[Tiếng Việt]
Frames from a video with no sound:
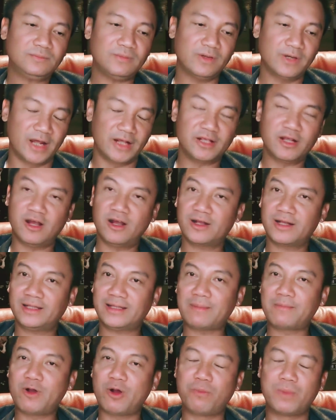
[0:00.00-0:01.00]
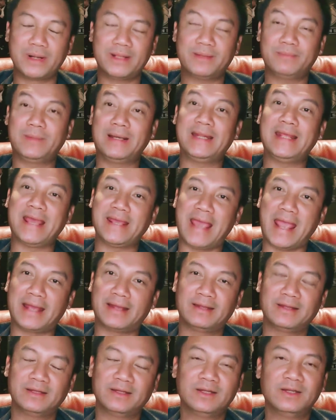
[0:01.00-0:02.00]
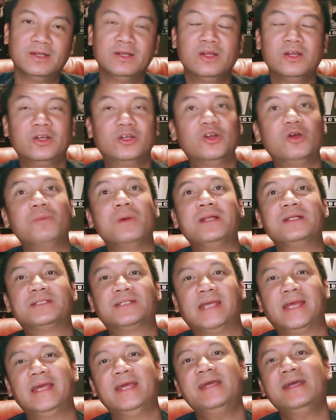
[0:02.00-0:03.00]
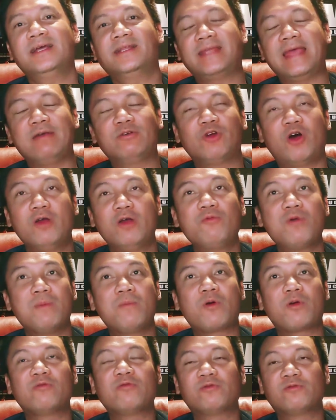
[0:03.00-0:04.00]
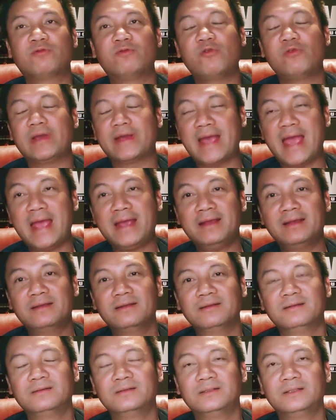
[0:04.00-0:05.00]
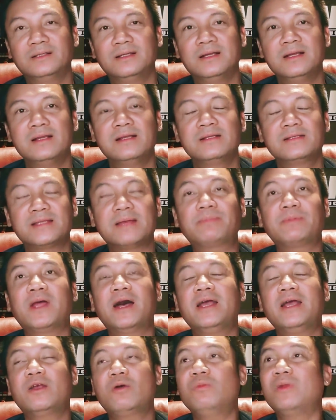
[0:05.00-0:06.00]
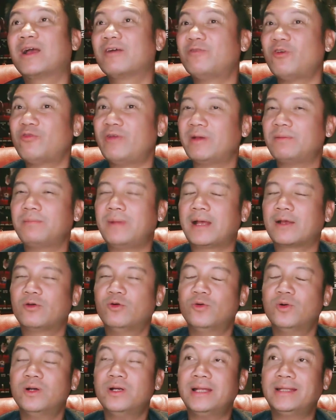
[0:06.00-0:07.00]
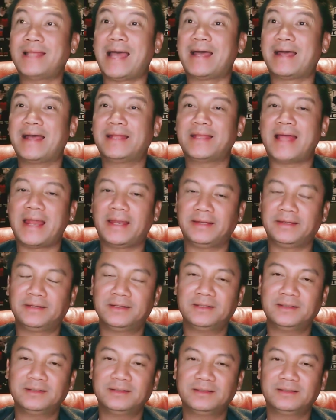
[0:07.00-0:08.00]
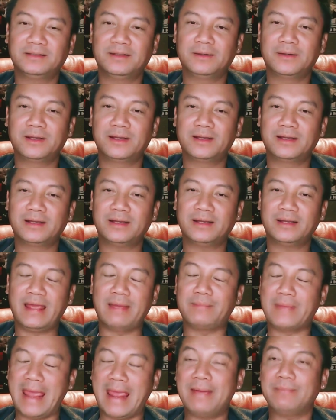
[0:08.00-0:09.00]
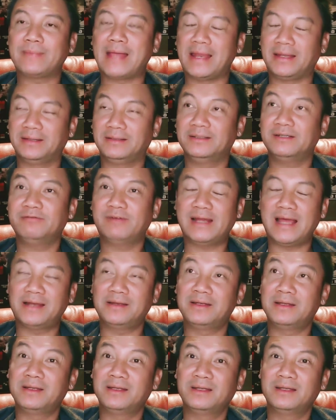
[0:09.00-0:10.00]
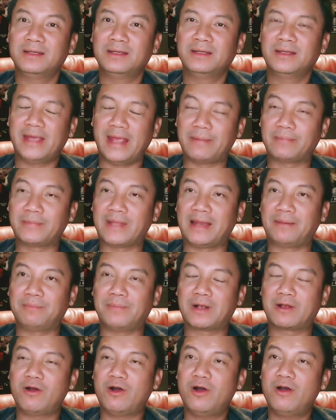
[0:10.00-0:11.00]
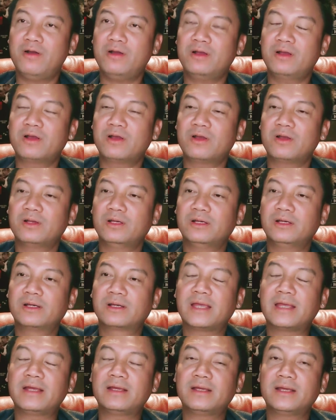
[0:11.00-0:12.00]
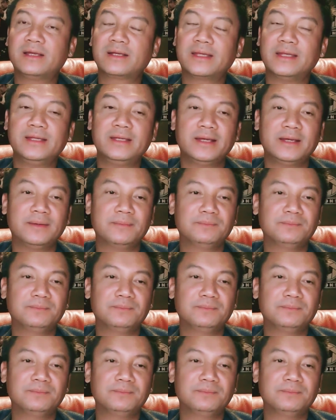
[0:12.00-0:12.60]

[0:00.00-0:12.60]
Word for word: để cho cái tâm hồn mình mình nhẹ nhàng rồi mình sẽ theo dõi qua một cái vụ việc khác sắp tới cũng là cái vụ việc mà của anh thành anh thành đó ờ, em em thành chứ không phải là anh em thành mà có ờ, cái cái, cái